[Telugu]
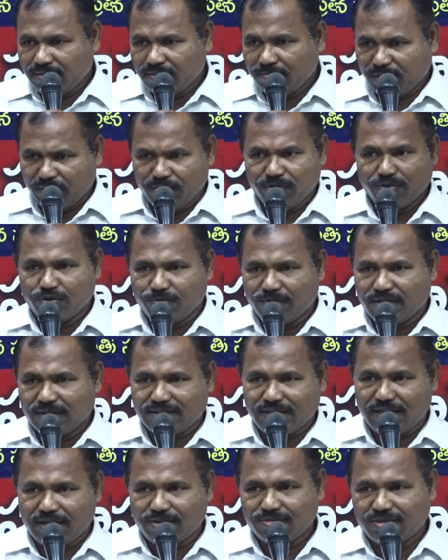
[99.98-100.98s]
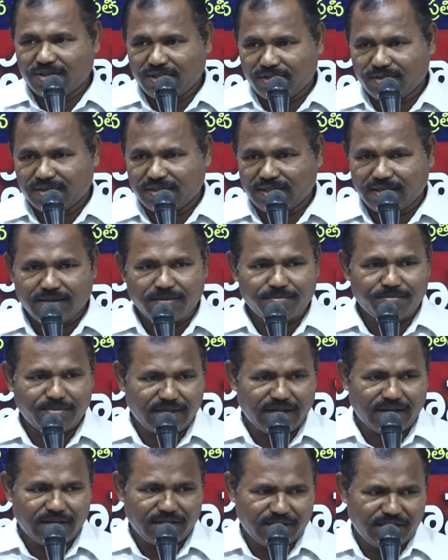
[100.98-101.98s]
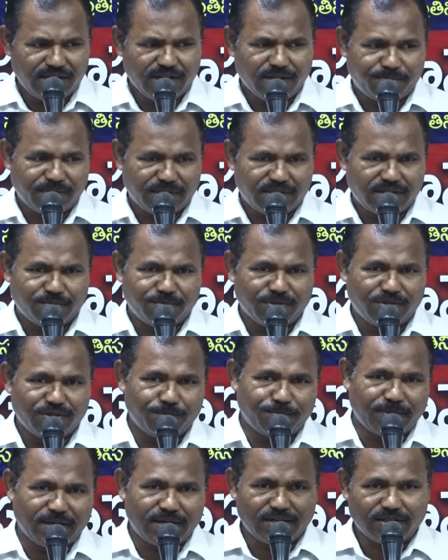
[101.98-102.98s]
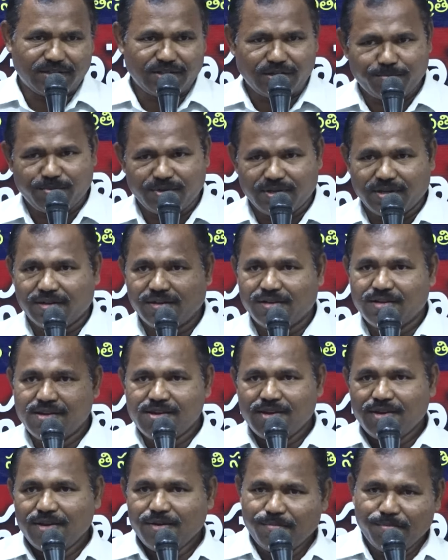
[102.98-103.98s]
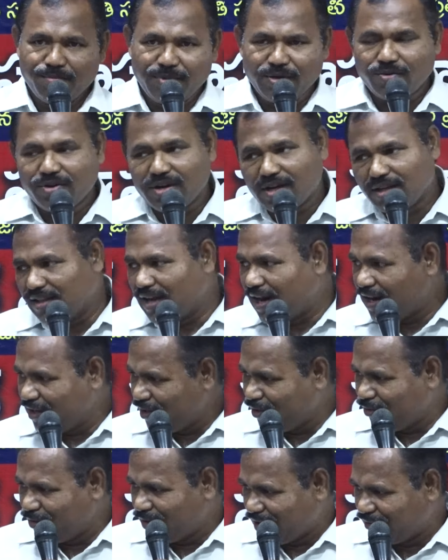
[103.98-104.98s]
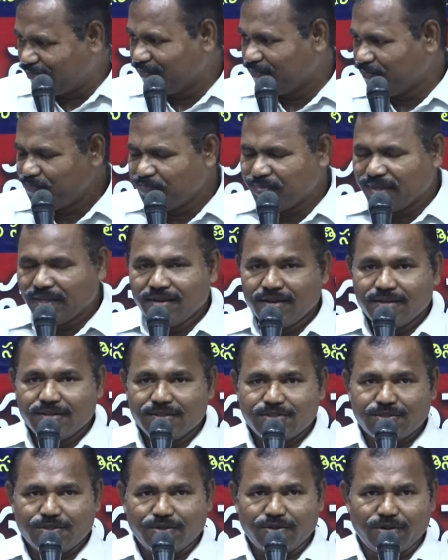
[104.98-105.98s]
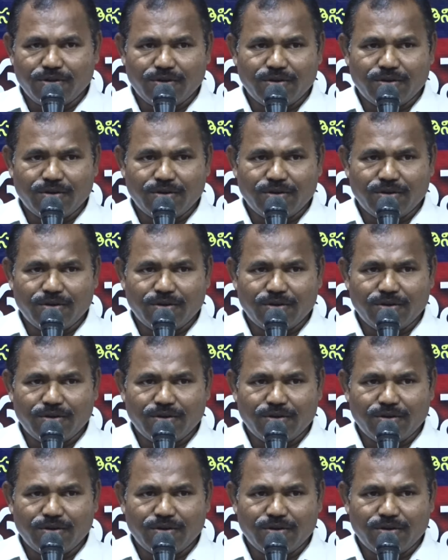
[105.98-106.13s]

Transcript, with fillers: ప్రవీణ్ కుమార్ సారు తర్వాత మరి ఇండియా ప్రజాబంధు పార్టీ తరఫున మేము కూడా దాడిలో ఉన్నాం సో